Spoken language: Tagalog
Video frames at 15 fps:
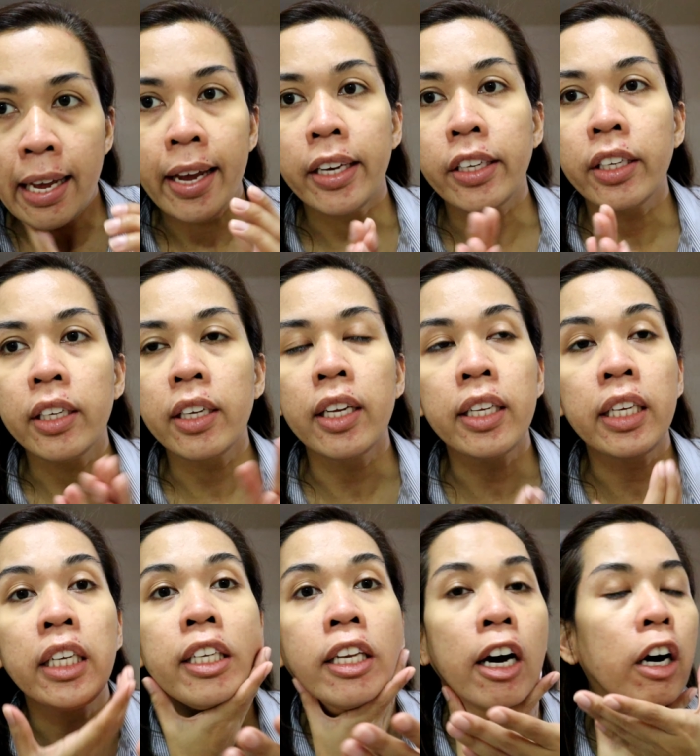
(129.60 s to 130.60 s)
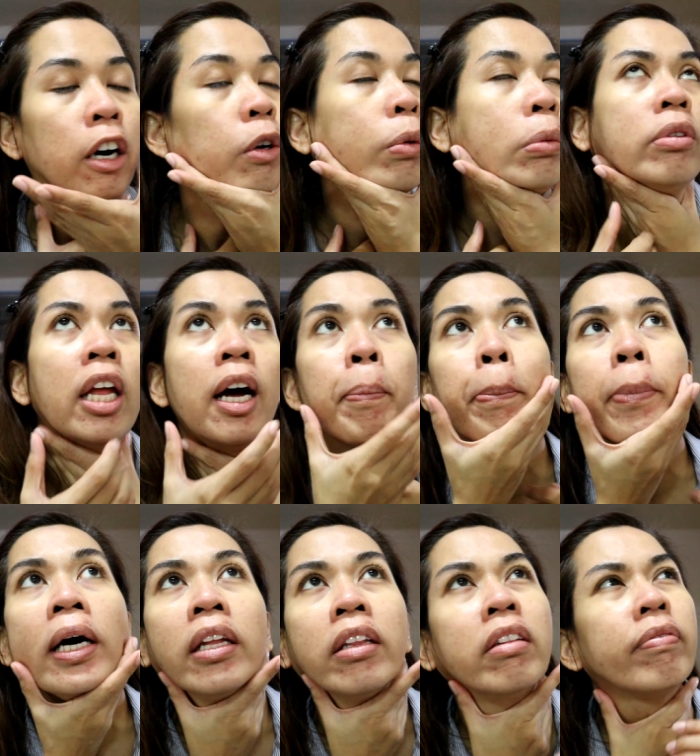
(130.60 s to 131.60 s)
Ideally daw,
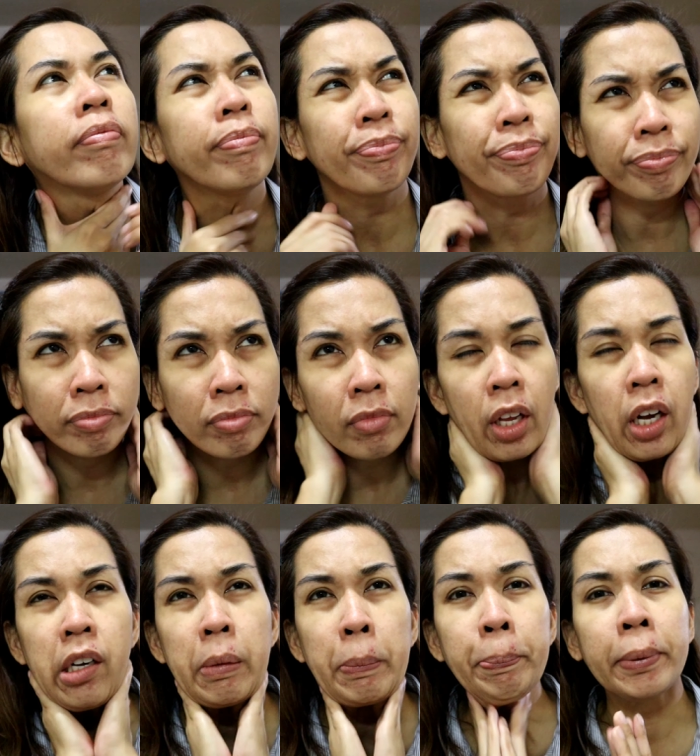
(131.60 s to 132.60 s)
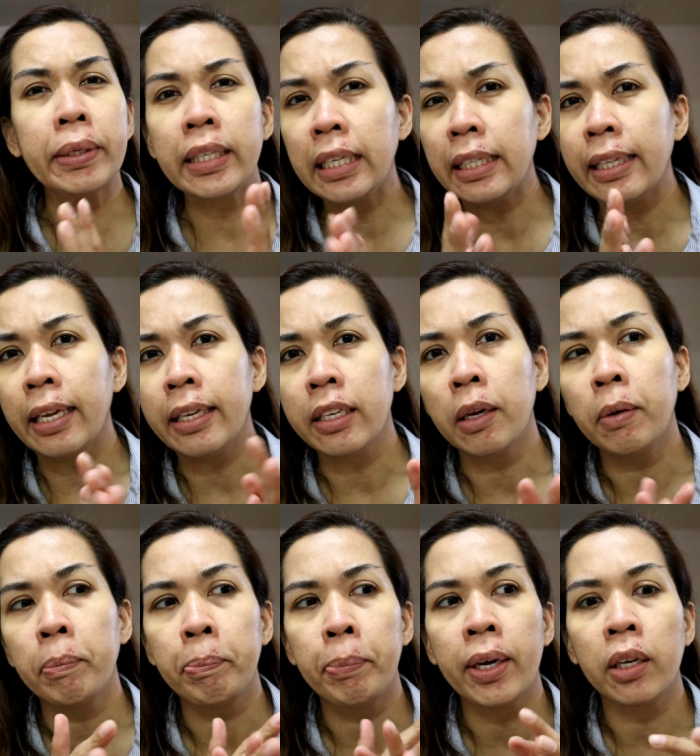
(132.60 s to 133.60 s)
dapat ang pagitan
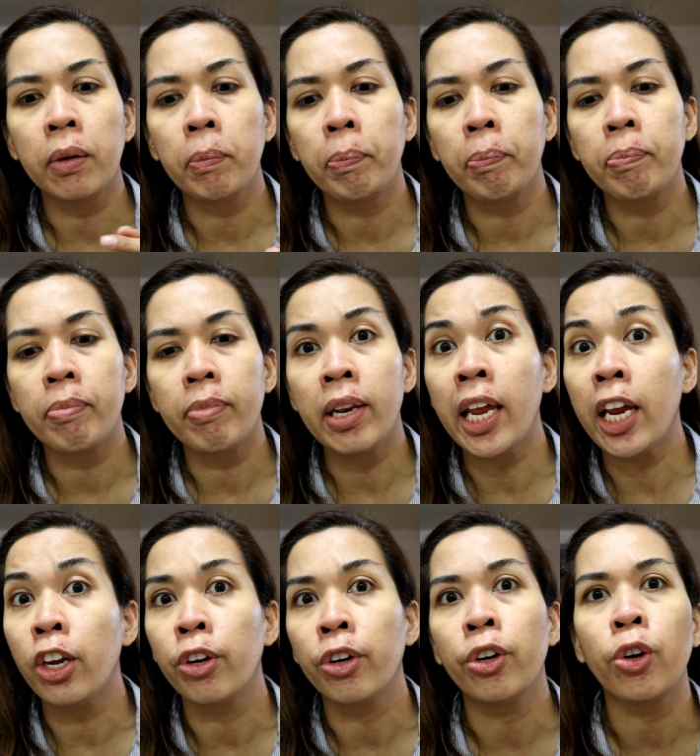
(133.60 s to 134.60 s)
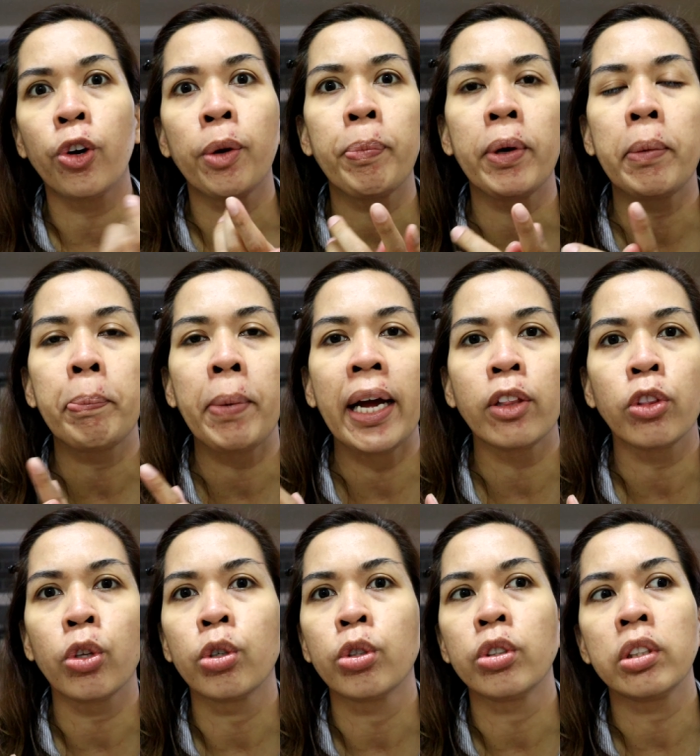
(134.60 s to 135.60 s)
ng pag-layer or
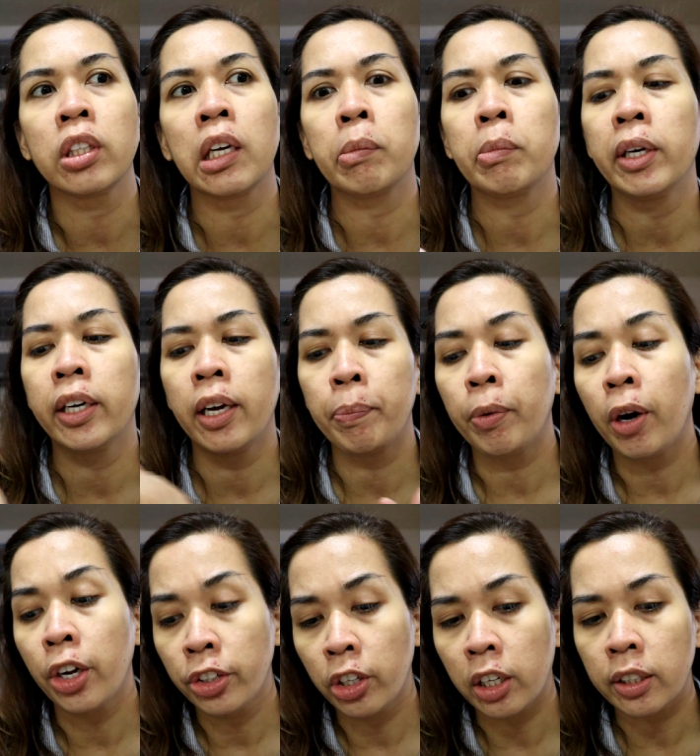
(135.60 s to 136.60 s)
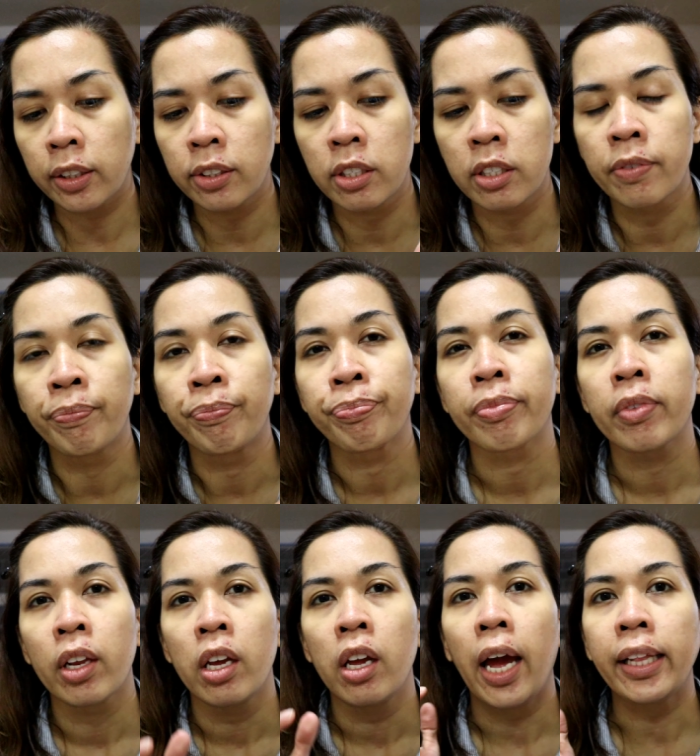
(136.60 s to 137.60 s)
pagpatong ng mga products
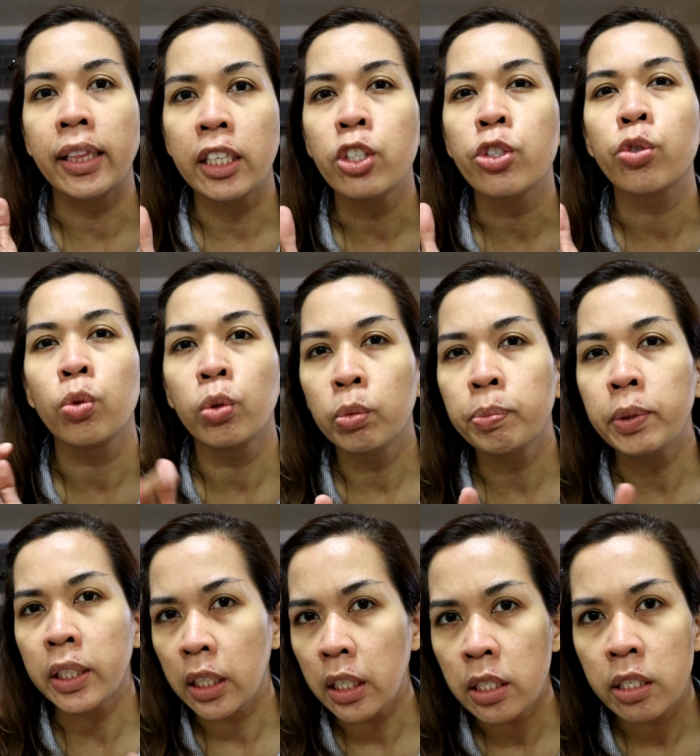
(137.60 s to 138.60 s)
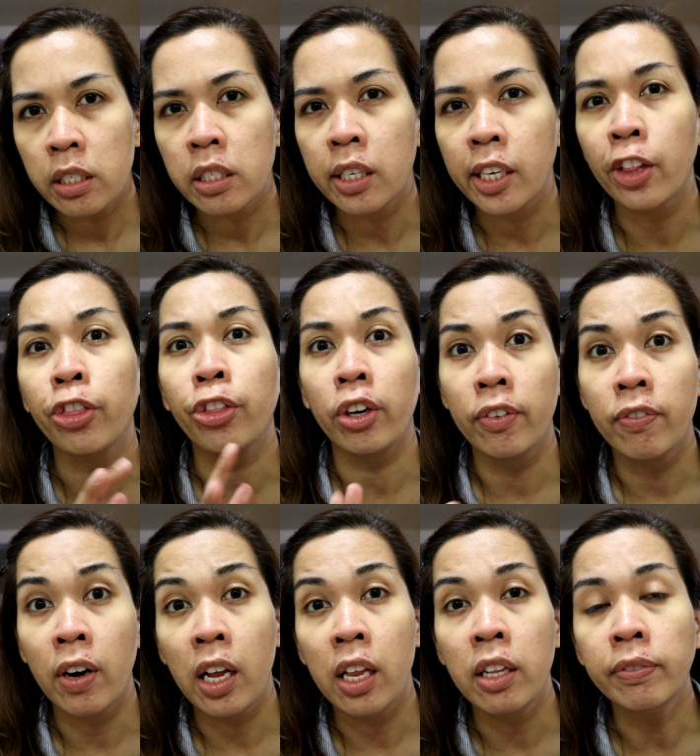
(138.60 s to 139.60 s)
at least 2 minutes
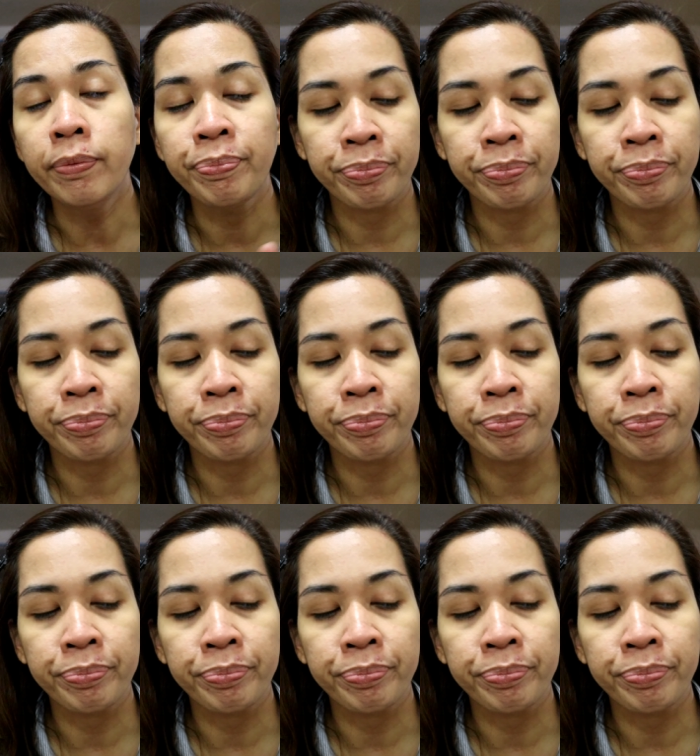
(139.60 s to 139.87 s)
interval